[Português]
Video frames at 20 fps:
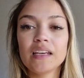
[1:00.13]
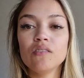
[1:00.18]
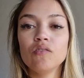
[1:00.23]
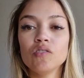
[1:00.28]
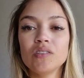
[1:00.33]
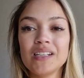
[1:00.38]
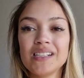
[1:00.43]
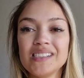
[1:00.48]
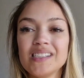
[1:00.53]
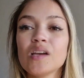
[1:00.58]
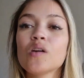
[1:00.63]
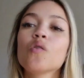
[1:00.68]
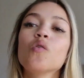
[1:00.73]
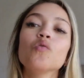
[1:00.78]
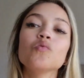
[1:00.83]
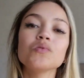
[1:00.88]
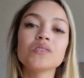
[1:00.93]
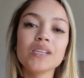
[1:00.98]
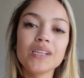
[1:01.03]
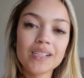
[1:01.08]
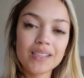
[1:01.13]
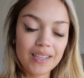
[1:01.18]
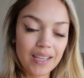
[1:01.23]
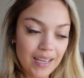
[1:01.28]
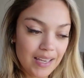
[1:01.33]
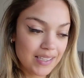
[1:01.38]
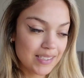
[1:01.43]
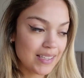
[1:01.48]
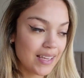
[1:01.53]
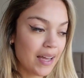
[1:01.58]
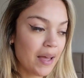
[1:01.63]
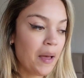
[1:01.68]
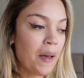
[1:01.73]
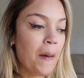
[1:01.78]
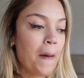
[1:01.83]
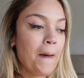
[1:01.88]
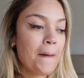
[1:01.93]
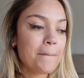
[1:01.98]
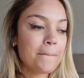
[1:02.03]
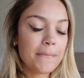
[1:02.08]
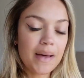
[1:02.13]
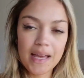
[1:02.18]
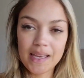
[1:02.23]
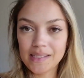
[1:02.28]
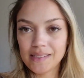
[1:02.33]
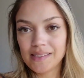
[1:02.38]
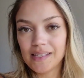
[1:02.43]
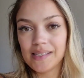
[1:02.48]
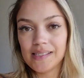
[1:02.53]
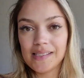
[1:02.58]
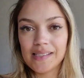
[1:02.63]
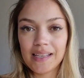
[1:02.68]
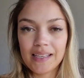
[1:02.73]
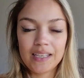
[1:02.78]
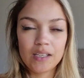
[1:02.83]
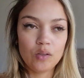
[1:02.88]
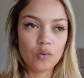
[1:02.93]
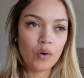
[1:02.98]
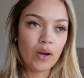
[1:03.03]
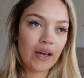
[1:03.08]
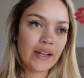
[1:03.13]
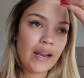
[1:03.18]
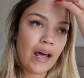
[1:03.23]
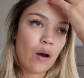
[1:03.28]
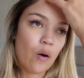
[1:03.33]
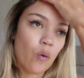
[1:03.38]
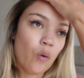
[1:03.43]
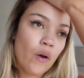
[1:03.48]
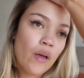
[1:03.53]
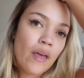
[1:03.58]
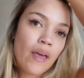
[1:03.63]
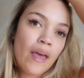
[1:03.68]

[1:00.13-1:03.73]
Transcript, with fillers: eu vou trazer com certeza mais vezes aqui no canal.